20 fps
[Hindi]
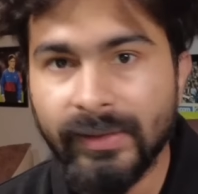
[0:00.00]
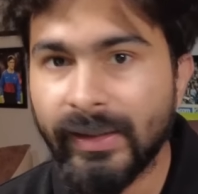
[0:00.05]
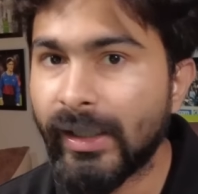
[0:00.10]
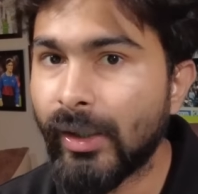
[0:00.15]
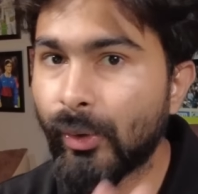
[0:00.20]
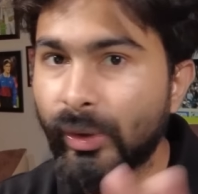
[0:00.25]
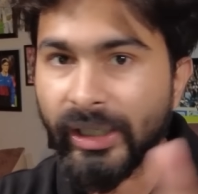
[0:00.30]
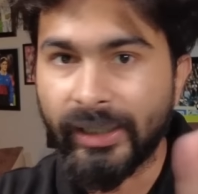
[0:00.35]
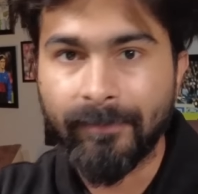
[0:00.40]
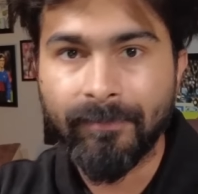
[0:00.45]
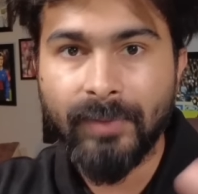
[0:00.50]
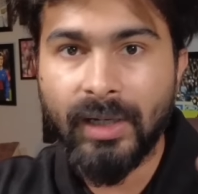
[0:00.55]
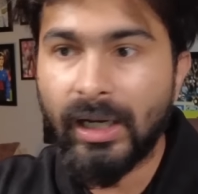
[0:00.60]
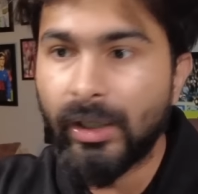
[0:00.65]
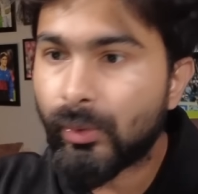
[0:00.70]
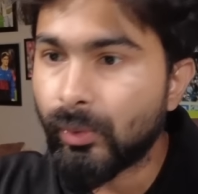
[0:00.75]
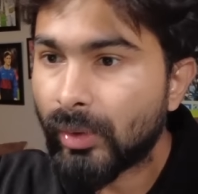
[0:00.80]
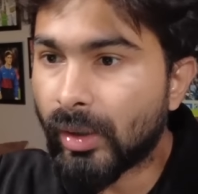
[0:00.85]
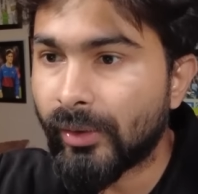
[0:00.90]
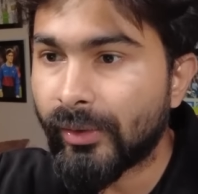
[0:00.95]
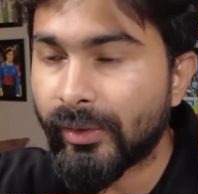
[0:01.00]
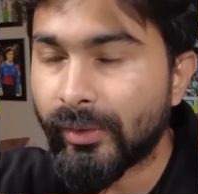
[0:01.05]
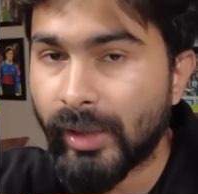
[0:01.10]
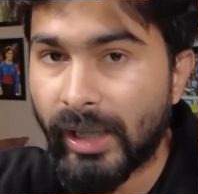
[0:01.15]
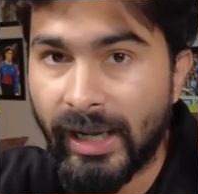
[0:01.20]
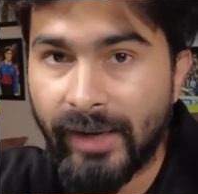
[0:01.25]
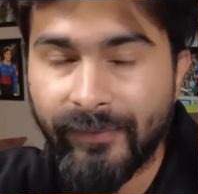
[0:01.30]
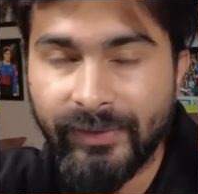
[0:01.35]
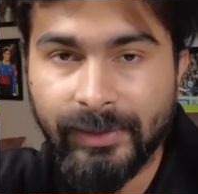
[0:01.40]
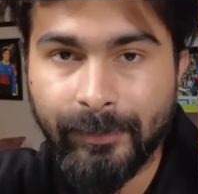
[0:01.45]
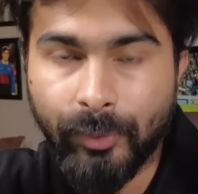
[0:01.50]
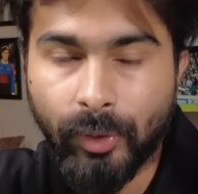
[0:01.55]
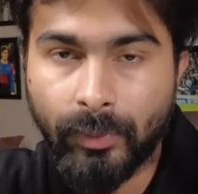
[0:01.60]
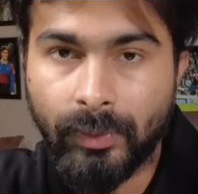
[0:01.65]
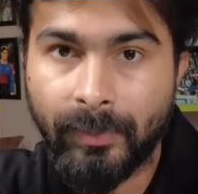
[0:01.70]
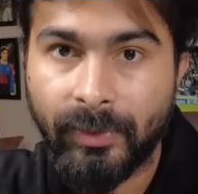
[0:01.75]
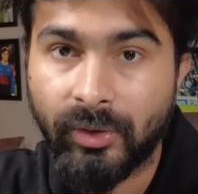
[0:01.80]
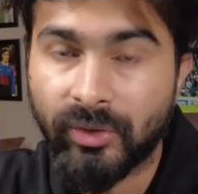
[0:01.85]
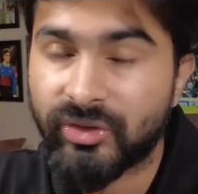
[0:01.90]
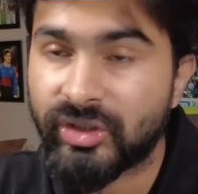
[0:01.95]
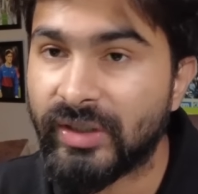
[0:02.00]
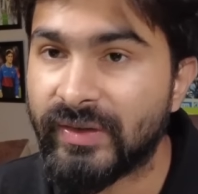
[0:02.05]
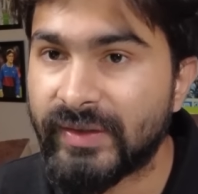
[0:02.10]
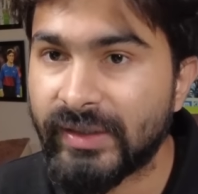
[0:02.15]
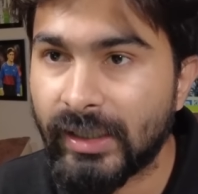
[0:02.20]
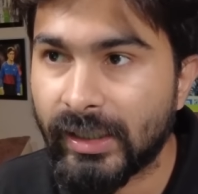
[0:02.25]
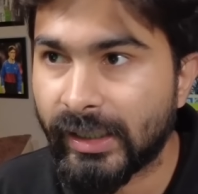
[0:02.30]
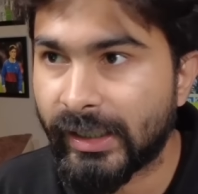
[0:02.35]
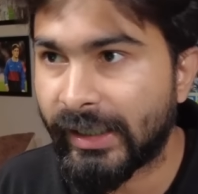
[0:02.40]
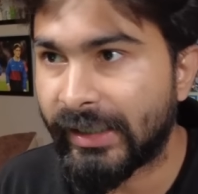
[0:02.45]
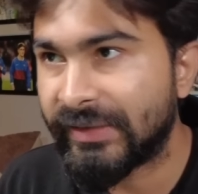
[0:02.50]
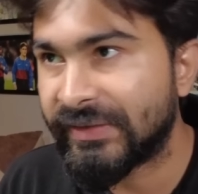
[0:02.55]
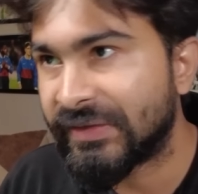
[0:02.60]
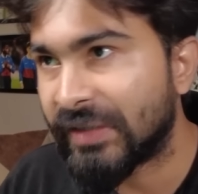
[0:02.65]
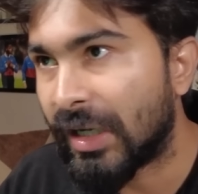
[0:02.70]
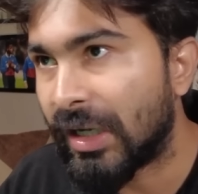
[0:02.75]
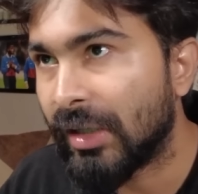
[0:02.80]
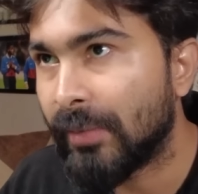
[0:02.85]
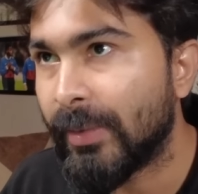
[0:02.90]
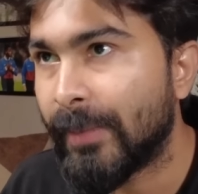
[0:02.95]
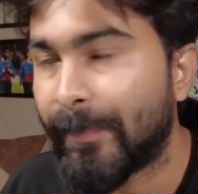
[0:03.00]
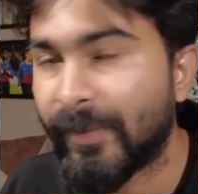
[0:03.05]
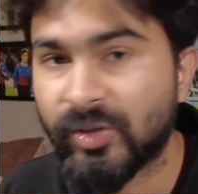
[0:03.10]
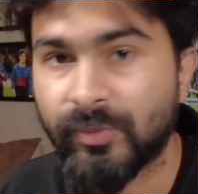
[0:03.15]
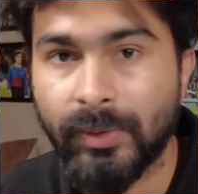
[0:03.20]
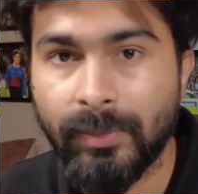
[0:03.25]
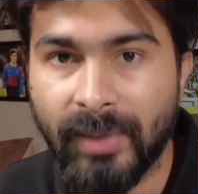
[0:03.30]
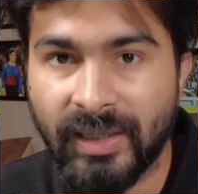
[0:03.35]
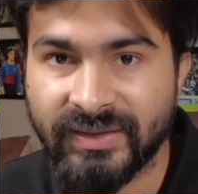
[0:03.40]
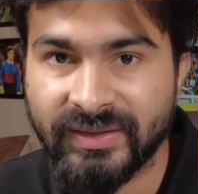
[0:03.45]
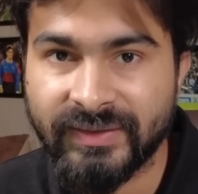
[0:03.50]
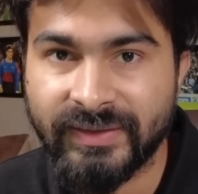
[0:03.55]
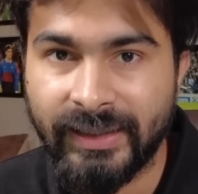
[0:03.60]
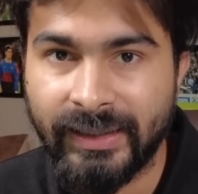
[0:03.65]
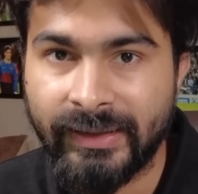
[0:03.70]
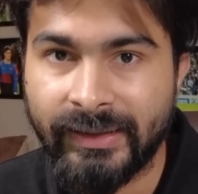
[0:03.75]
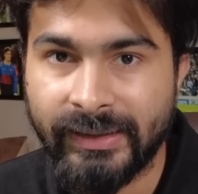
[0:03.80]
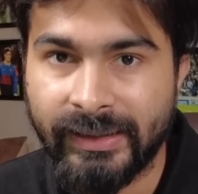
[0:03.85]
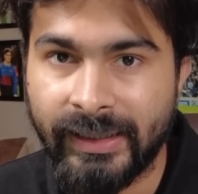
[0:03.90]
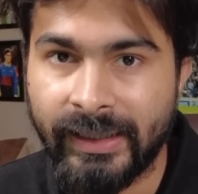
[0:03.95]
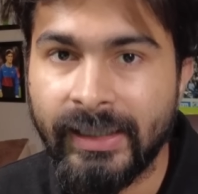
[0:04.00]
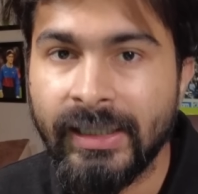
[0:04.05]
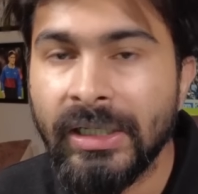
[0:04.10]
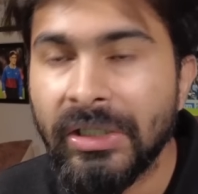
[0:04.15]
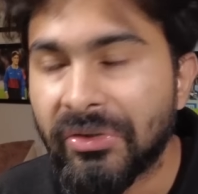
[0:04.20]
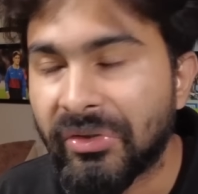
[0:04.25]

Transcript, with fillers: देन ओके आई डो नॉट हैव एनी प्रॉब्लम बिकॉज चेल्सी अगर एक साल में पचपन मैचेस खेलती है